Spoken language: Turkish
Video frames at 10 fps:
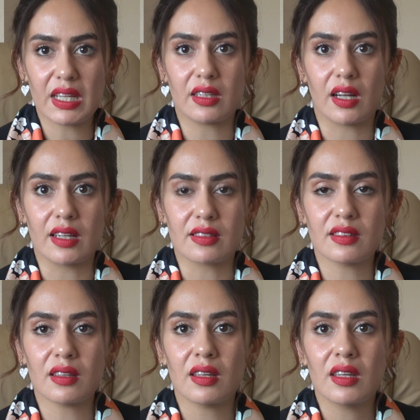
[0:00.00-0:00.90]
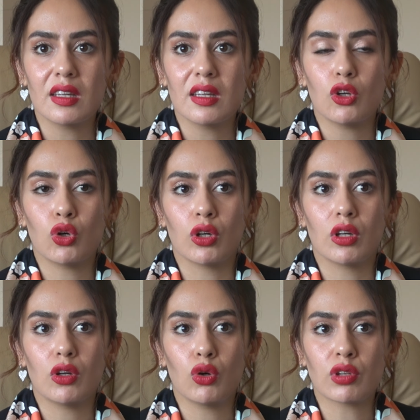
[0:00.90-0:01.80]
En nihayetinde
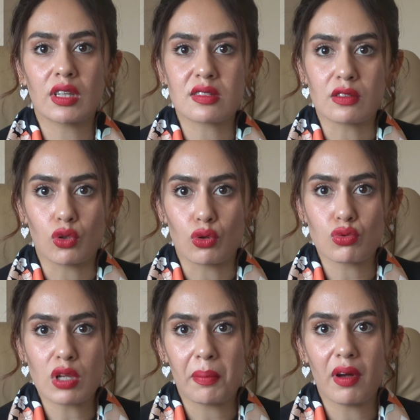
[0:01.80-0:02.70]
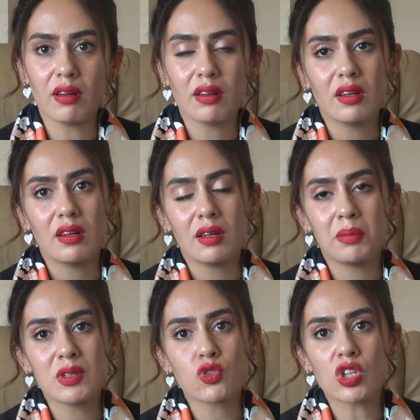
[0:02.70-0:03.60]
e, ötenaz ediyoruz ama
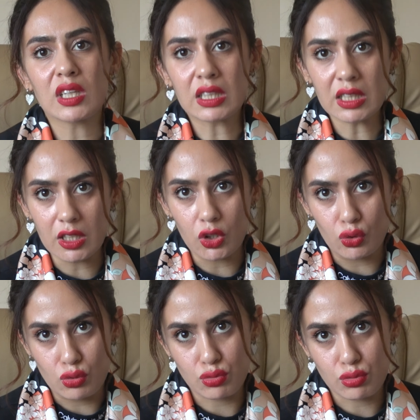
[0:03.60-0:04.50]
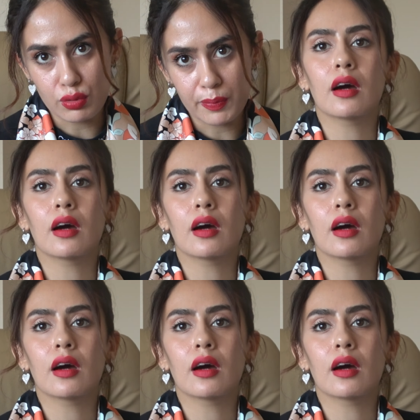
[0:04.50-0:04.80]
e, bir cana kıyıyoruz.